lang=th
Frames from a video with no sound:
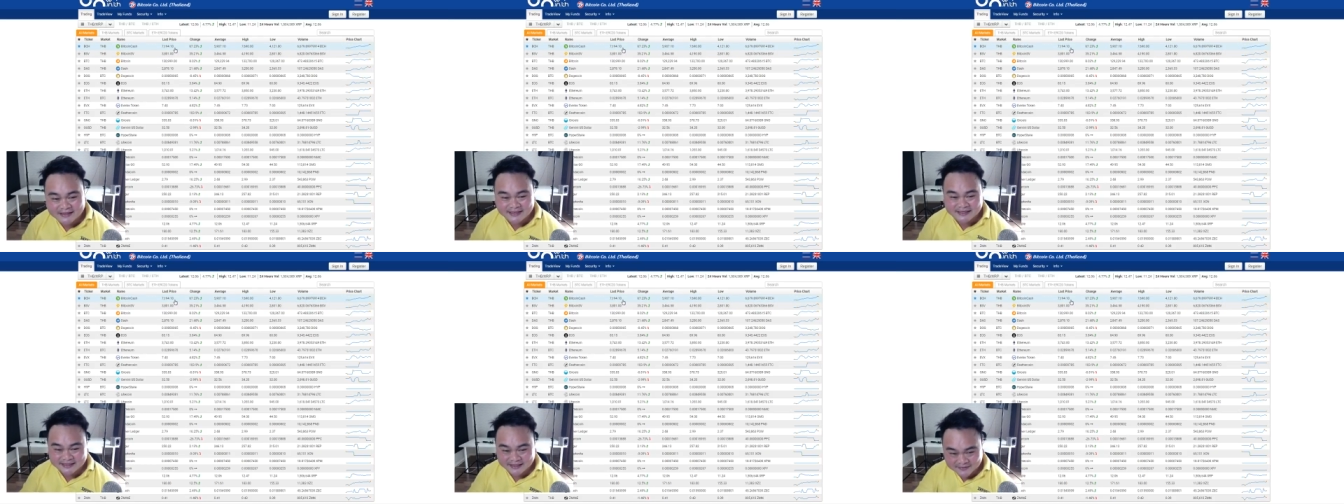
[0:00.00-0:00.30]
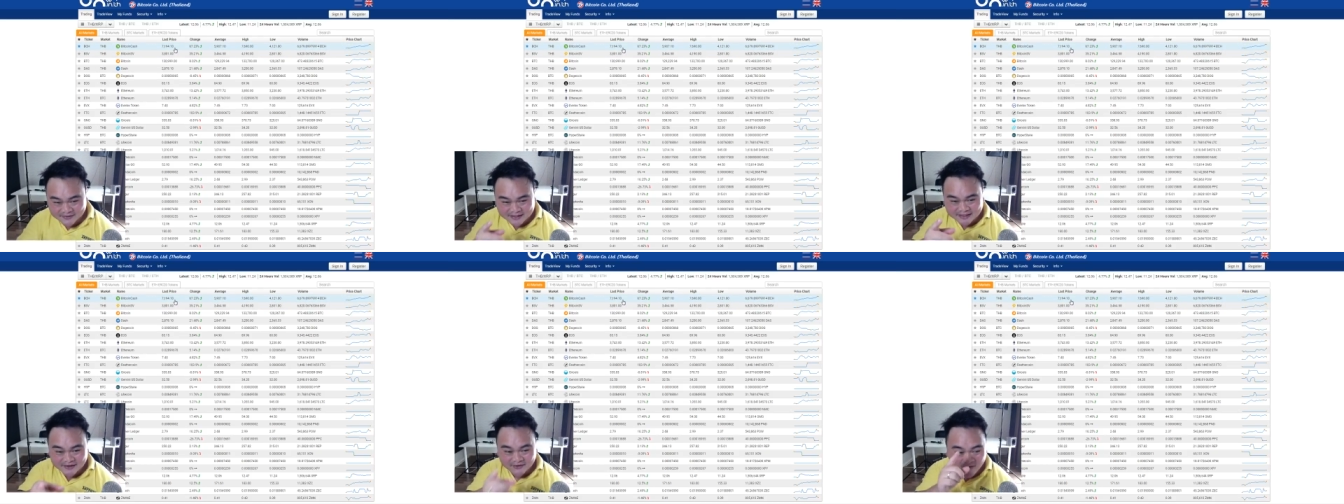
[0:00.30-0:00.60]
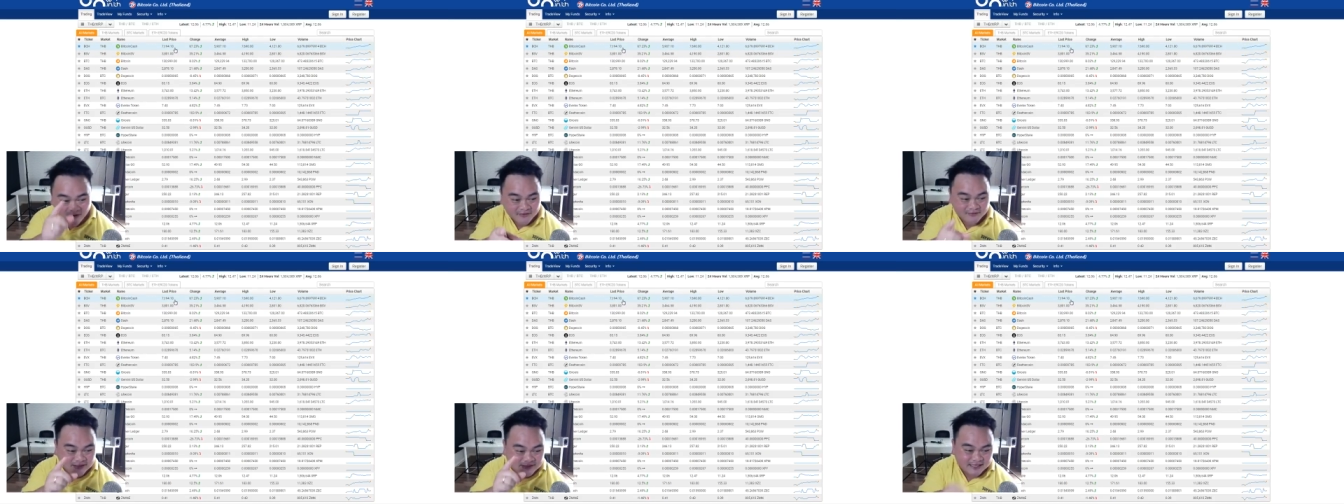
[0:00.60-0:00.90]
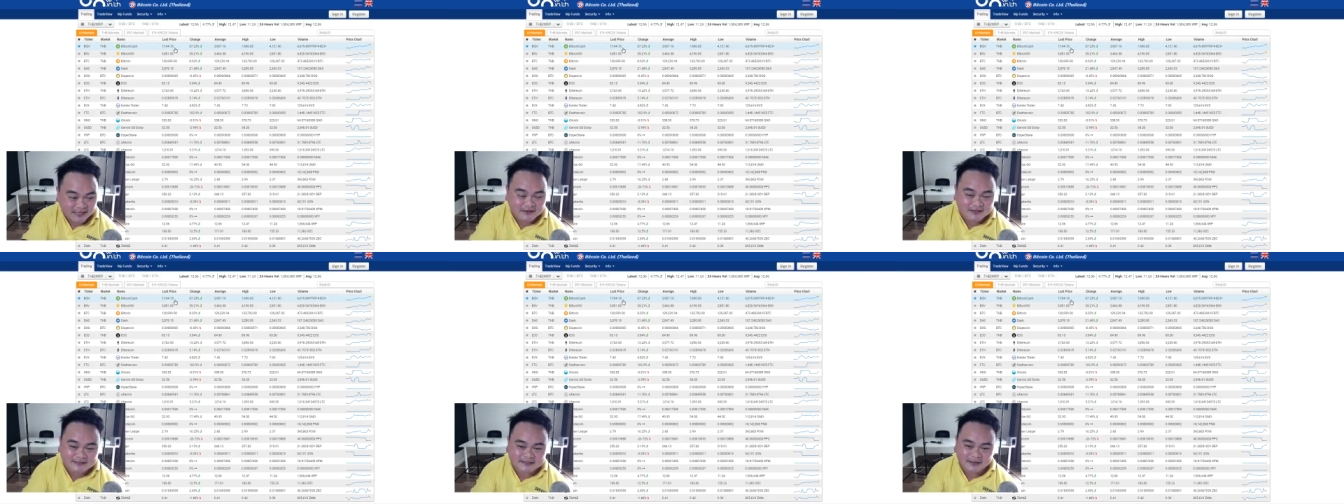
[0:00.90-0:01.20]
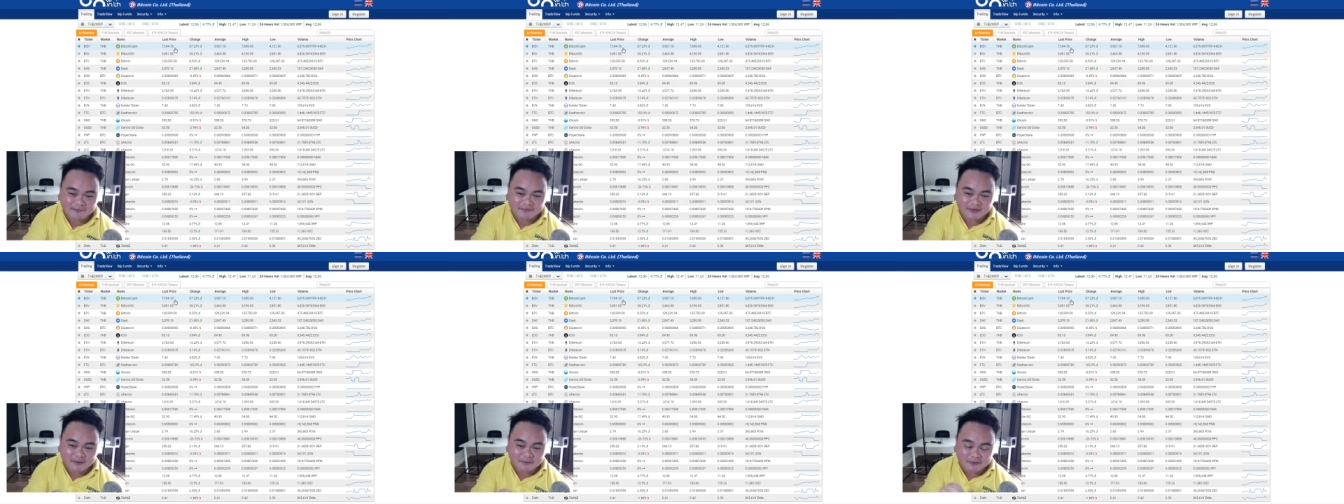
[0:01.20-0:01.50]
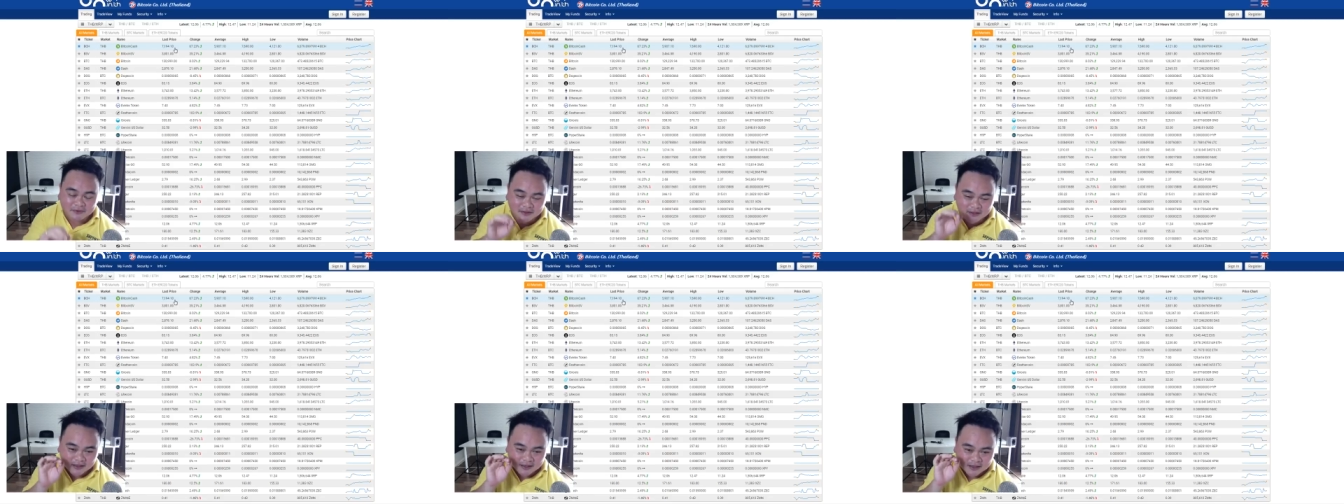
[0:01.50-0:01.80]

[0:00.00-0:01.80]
จริงๆมันคือ 100% ได้ซ้ำนะเพราะ